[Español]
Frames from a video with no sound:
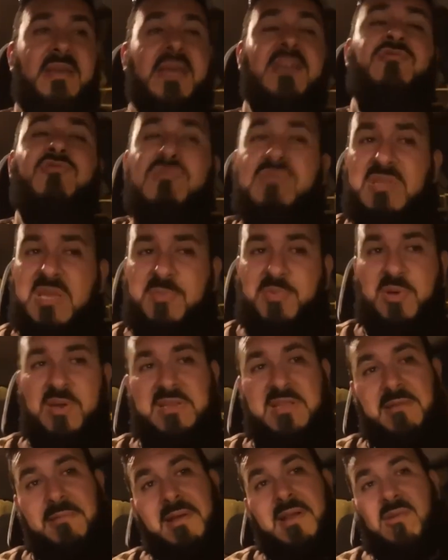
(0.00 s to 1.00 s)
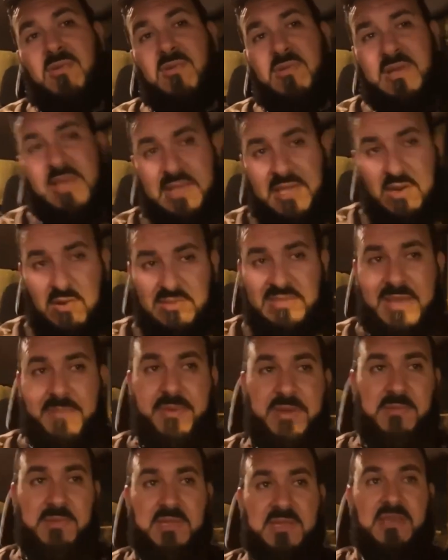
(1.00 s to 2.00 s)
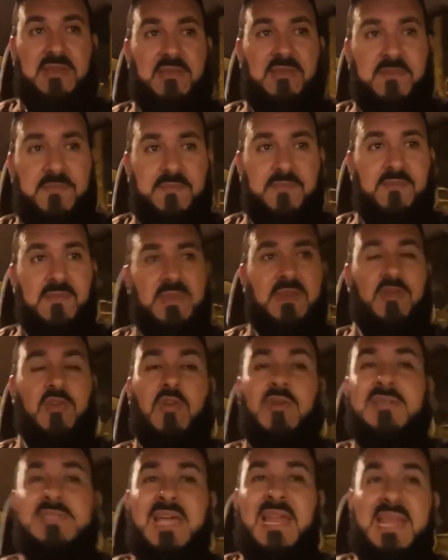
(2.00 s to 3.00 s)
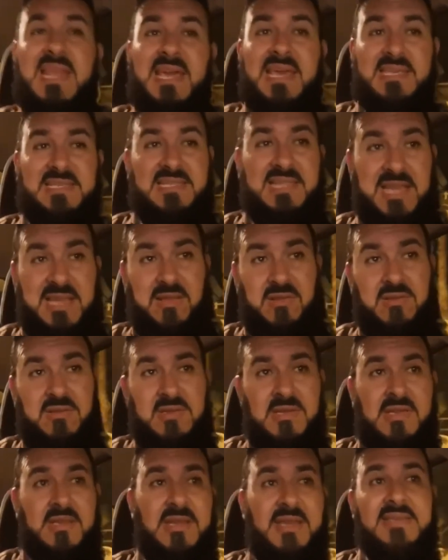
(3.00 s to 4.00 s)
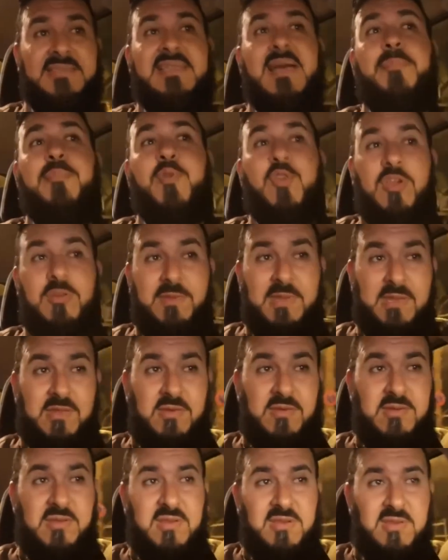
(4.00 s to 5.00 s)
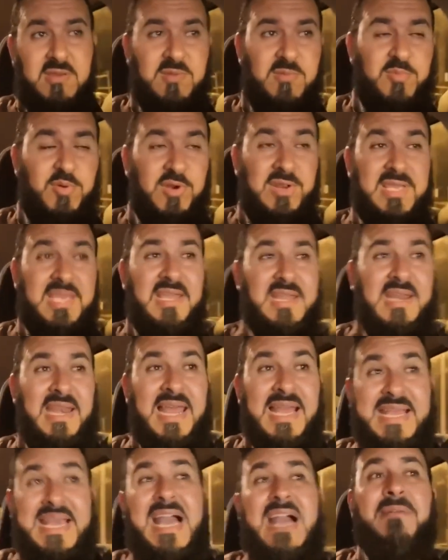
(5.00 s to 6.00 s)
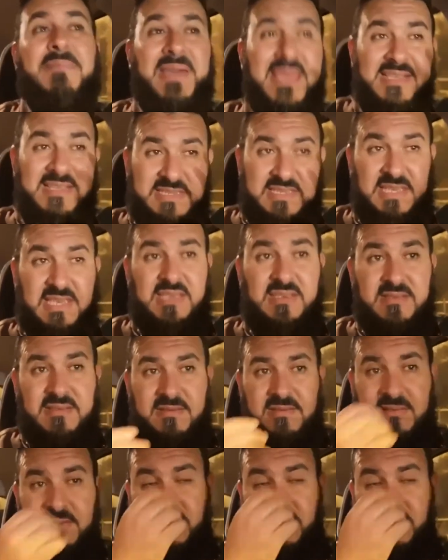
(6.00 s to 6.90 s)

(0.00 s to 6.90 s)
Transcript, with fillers: Es un tipo de tabarruk que no está permitido, no está legislado, está prohibido, porque la cava en sí